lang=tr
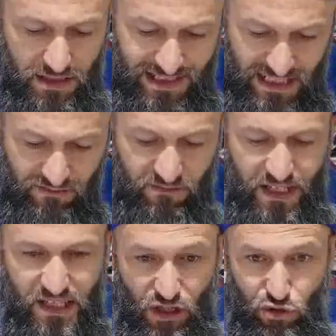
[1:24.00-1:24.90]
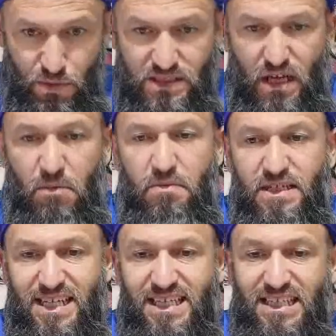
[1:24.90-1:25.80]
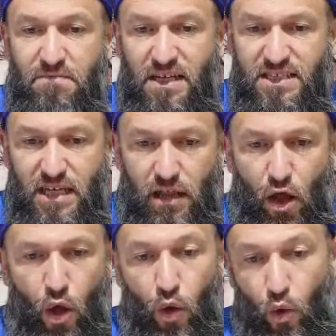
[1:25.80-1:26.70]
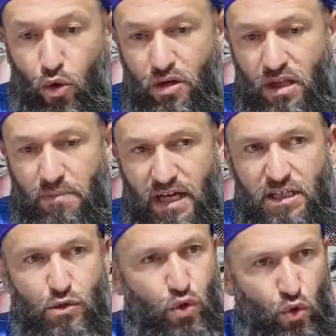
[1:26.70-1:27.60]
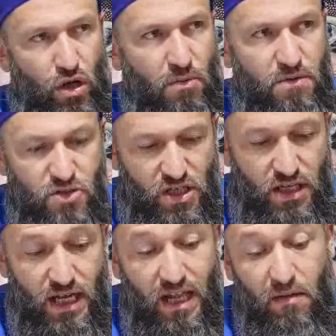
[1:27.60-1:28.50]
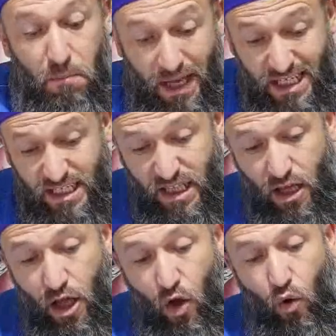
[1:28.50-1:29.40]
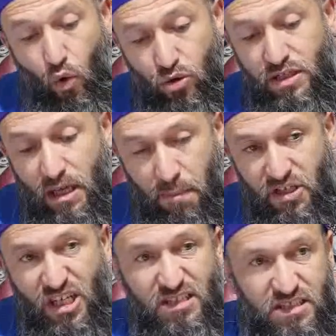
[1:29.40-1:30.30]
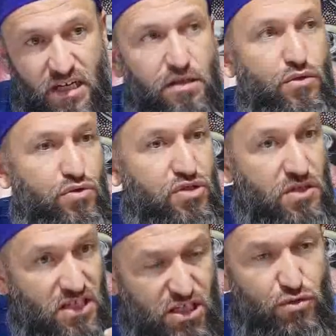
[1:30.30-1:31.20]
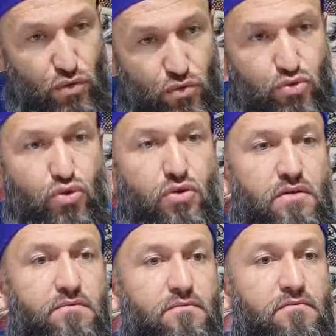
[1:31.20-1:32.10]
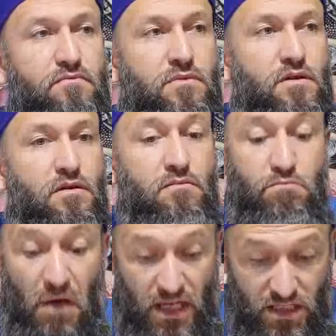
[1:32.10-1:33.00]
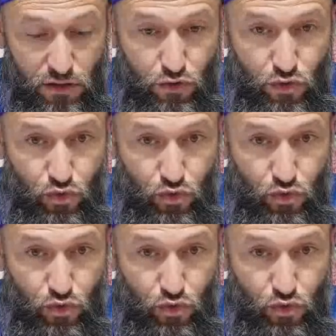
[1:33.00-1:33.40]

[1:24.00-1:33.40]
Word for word: ilim ve tecrübe sahibi birine gitmezsen o konuda belki de çok önemli bir şey. Belki de orada yapacağın yanlış iş sonucu belki de